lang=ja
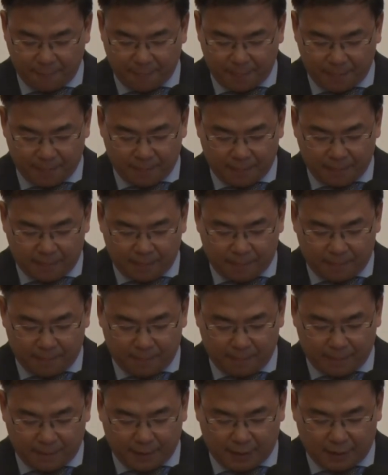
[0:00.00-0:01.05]
インフラ
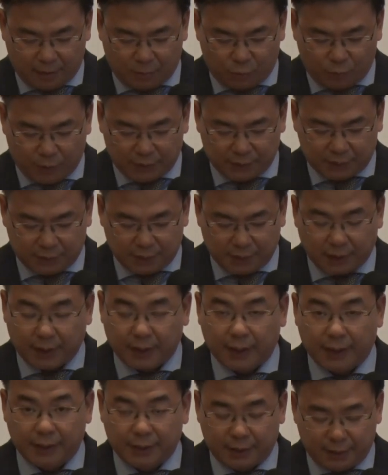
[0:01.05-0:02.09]
の支援を
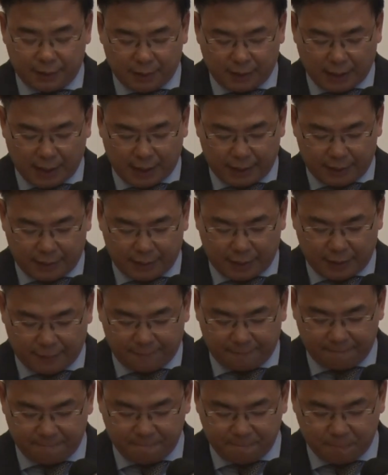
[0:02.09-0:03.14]
継続していただくこ
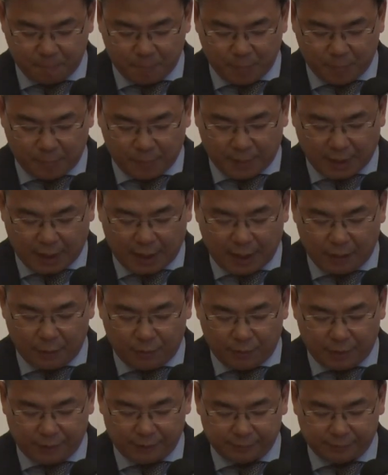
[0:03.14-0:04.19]
とを希望しております。